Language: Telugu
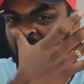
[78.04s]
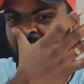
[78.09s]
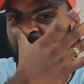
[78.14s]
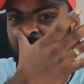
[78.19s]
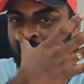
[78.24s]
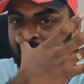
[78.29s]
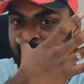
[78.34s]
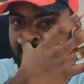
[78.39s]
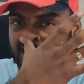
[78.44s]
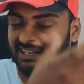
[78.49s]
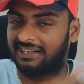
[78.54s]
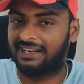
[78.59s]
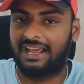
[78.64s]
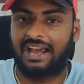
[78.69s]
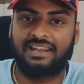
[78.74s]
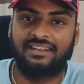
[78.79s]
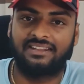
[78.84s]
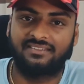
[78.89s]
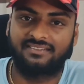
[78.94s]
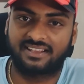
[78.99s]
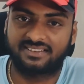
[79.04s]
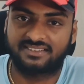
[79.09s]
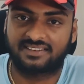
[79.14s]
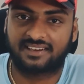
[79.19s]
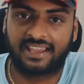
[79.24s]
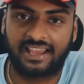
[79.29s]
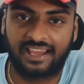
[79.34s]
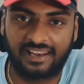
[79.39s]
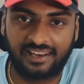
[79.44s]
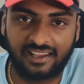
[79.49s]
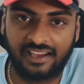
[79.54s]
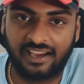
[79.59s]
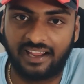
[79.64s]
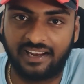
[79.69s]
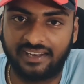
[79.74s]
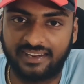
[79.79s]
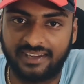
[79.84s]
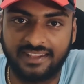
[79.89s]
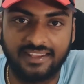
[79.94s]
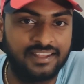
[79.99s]
మైకిల్ కీటన్ కానీ శాషా క్యాలే
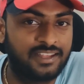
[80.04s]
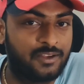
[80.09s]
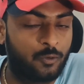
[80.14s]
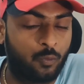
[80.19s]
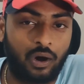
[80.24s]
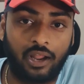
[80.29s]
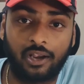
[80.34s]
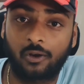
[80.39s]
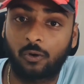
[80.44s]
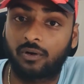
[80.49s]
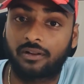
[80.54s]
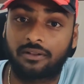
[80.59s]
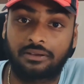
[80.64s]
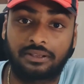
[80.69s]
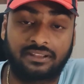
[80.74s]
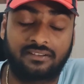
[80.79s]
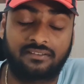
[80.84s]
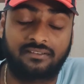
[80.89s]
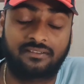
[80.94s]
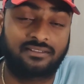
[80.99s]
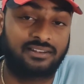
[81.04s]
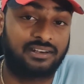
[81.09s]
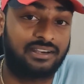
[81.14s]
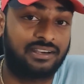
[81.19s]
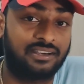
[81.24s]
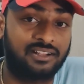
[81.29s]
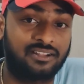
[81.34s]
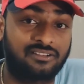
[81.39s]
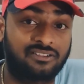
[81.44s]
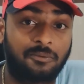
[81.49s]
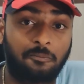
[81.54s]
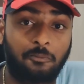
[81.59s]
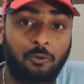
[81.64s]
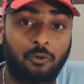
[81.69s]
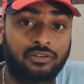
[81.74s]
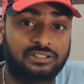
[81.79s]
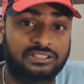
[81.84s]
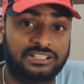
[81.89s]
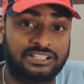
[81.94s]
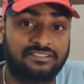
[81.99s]
కానీ వాళ్ళు కూడా ఎక్సలెంట్గా
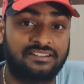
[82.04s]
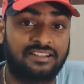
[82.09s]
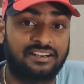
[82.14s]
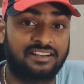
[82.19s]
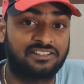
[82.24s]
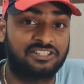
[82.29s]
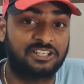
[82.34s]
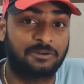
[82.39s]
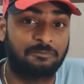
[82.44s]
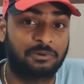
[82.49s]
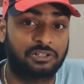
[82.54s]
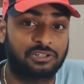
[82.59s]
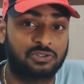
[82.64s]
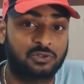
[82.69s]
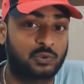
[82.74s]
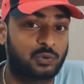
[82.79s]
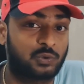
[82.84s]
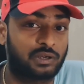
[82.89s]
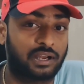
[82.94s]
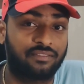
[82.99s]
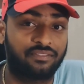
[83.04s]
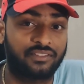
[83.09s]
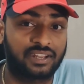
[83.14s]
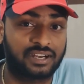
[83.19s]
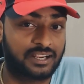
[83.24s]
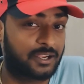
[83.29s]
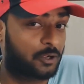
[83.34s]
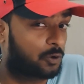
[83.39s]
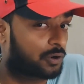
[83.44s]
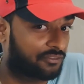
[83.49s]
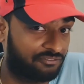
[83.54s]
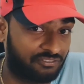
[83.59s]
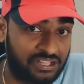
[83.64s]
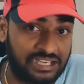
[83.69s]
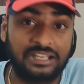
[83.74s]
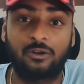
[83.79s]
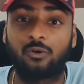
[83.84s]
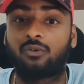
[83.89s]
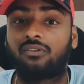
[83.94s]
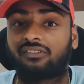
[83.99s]
సపోర్ట్ చేశారని చెప్పొచ్చు అందరికీ కూడా
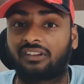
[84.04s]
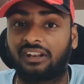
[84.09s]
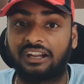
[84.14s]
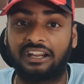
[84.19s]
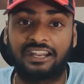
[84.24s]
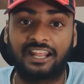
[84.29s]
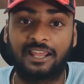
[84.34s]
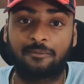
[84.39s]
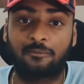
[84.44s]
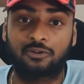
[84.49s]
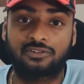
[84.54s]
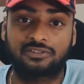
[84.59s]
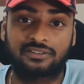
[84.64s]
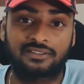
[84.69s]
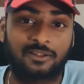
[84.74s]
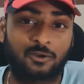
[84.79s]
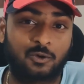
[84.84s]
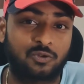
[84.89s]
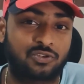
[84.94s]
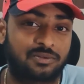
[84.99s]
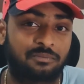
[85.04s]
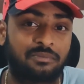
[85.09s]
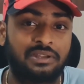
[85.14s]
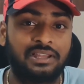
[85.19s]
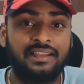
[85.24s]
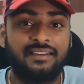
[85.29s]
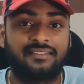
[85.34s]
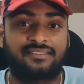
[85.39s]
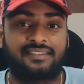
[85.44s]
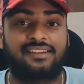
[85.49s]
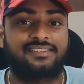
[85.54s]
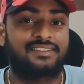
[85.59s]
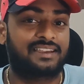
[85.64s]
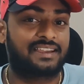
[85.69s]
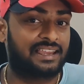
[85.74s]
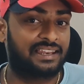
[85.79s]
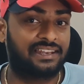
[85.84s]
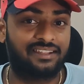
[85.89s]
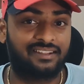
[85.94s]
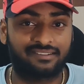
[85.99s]
వెరీ గుడ్ స్క్రీన్ టైం వచ్చింది కొంచెం శాష
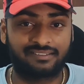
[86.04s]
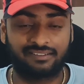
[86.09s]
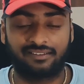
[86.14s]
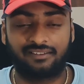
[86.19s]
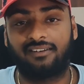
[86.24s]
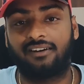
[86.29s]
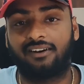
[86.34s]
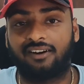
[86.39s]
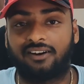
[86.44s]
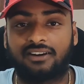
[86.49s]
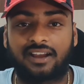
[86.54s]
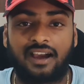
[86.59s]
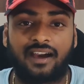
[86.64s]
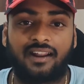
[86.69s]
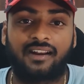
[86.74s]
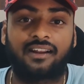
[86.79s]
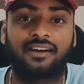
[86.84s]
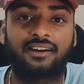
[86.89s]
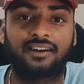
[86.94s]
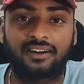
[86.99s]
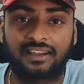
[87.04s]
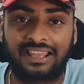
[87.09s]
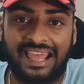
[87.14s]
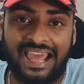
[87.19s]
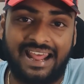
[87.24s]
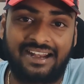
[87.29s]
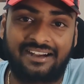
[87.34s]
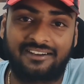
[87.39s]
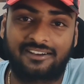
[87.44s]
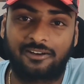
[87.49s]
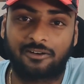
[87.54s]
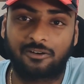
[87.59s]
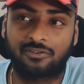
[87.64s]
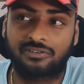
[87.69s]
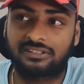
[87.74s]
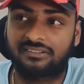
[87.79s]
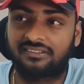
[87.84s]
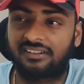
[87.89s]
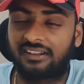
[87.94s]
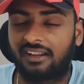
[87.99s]
క్యాలేస్ కారా క్యారెక్టర్
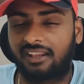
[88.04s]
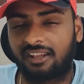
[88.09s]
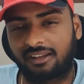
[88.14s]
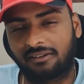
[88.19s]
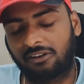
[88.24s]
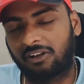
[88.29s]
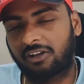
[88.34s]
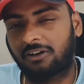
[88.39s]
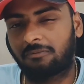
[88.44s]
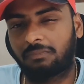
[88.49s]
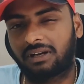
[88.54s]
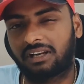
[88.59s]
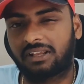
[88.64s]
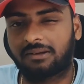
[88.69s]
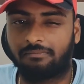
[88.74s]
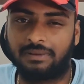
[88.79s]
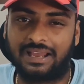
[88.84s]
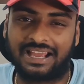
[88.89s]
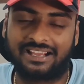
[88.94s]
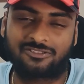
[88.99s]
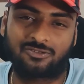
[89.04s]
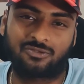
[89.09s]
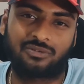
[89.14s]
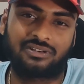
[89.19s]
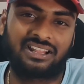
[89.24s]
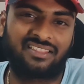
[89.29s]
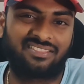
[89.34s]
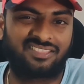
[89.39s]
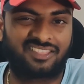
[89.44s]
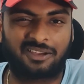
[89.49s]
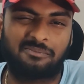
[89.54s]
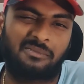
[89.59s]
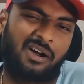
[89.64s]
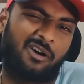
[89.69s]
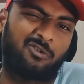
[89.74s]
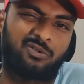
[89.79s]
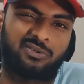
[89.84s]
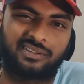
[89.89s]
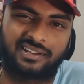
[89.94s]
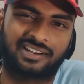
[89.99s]
వచ్చేసరికి ఇంకా మనకి బ్యాక్ స్టోరీ
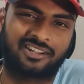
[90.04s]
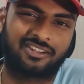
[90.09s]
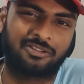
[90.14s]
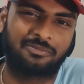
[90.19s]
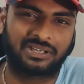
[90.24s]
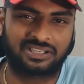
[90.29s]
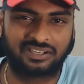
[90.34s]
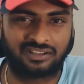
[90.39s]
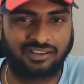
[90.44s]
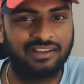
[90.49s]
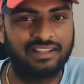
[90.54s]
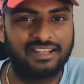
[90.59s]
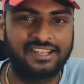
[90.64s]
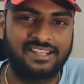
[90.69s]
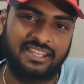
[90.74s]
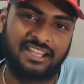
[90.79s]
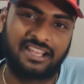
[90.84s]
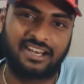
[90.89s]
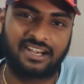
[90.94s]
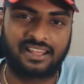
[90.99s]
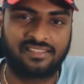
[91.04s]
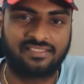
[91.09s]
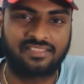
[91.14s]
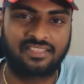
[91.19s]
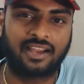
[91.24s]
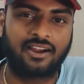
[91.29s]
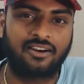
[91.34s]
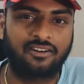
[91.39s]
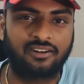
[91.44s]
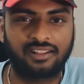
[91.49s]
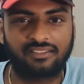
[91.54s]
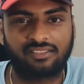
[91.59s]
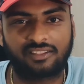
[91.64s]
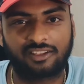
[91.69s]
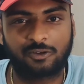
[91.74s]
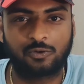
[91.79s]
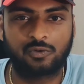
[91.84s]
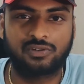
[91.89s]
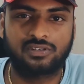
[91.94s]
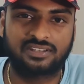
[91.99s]
అంతగా అవసరం లేదు బట్ ఇక్కడ ఎంత కావాలంటే
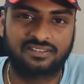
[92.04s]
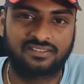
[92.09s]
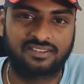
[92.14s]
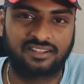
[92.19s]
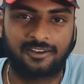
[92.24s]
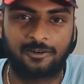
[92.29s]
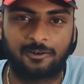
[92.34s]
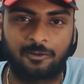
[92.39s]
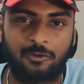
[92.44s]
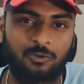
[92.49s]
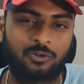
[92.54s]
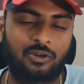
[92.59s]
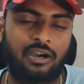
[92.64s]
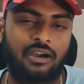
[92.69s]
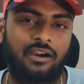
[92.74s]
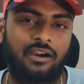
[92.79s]
అంత యూజ్ చేశారు